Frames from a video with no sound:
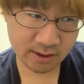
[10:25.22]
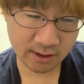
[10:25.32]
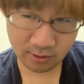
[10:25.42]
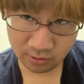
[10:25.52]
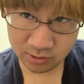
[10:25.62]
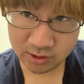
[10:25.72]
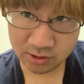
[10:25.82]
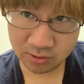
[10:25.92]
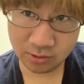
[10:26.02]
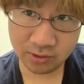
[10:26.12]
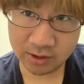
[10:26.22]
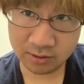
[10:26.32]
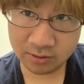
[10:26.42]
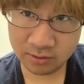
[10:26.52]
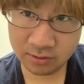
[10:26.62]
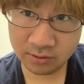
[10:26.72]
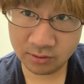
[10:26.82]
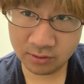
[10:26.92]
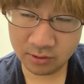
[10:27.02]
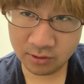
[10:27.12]
結構いい状況だと
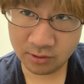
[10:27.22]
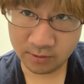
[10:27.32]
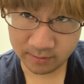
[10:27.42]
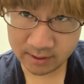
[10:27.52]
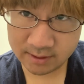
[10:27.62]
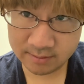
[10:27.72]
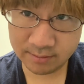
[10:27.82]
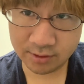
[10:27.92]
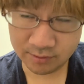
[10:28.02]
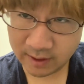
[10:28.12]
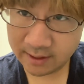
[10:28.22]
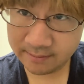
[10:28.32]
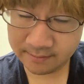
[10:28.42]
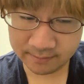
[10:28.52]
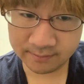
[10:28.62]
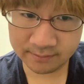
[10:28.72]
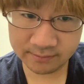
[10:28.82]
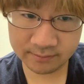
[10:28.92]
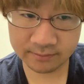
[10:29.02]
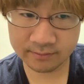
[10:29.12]
思います。僕は。うん。
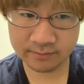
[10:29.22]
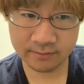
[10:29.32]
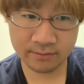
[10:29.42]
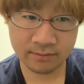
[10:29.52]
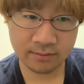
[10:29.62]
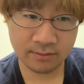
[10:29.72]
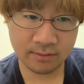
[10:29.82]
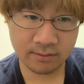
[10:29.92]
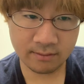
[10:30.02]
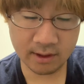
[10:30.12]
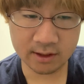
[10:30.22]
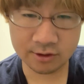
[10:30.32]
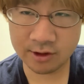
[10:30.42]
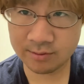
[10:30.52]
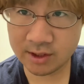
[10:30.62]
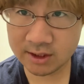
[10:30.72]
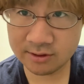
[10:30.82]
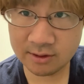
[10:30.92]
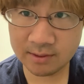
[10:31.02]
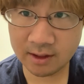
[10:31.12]
まあ、それは
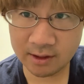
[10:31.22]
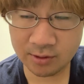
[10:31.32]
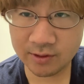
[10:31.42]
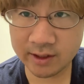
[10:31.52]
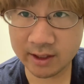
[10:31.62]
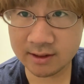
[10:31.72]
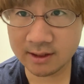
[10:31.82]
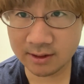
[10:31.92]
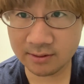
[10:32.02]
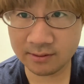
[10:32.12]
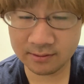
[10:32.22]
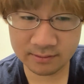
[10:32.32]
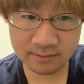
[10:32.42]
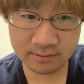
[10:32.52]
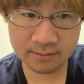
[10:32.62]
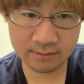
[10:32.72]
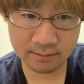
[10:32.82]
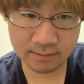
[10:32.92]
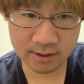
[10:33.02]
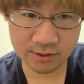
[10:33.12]
昔に比べたら良くはないですけど、
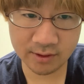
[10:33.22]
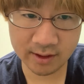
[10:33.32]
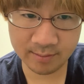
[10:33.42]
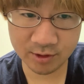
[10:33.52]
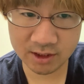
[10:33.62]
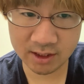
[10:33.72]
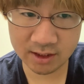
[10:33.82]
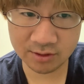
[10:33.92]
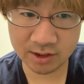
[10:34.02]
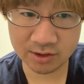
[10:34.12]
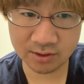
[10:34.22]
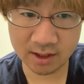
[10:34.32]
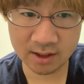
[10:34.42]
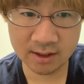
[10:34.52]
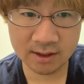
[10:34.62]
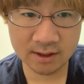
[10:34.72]
まあ、それは何も知らない人たちとか、